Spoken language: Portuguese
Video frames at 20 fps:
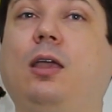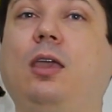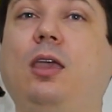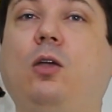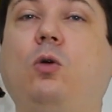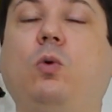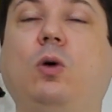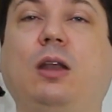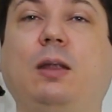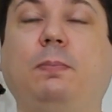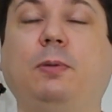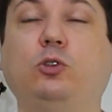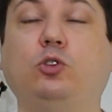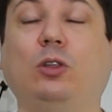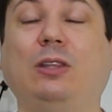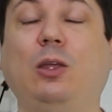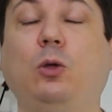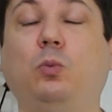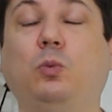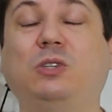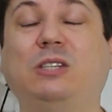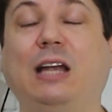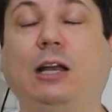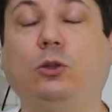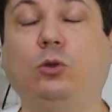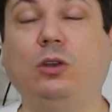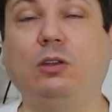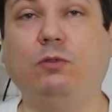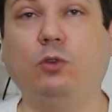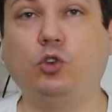E quando a pessoa tem um
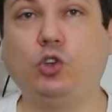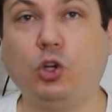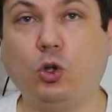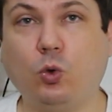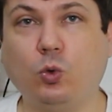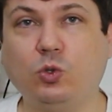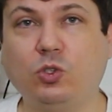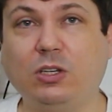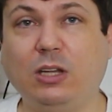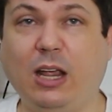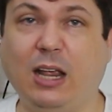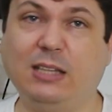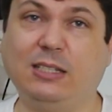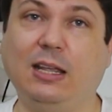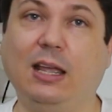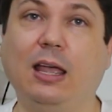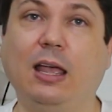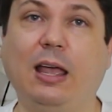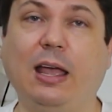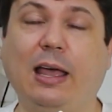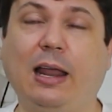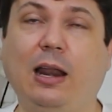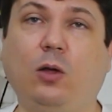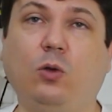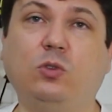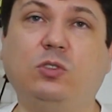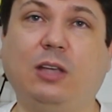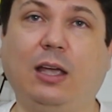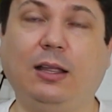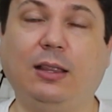certo nível de consciência, ela
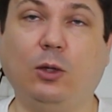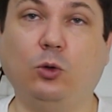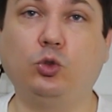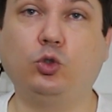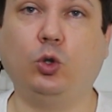consegue ter o um